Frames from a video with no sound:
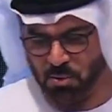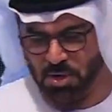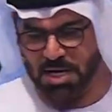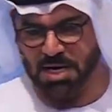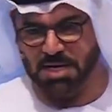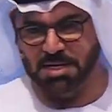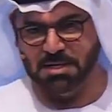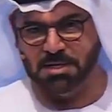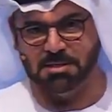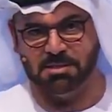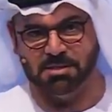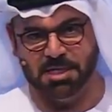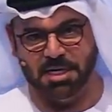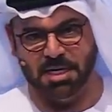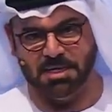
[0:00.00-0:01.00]
وكان
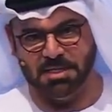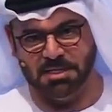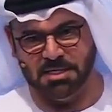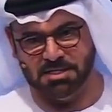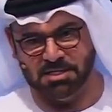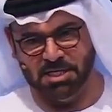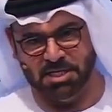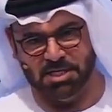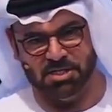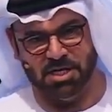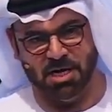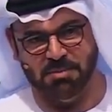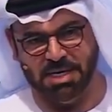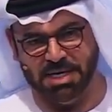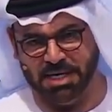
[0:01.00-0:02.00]
صناعة النسيج
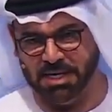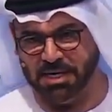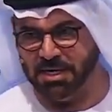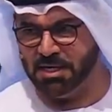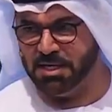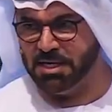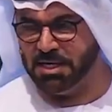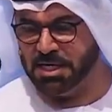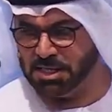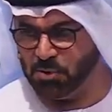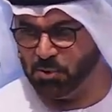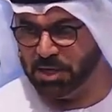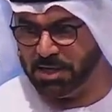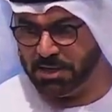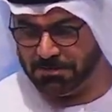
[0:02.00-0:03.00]
عملية
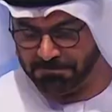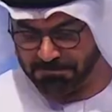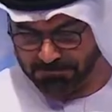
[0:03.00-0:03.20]
يدوية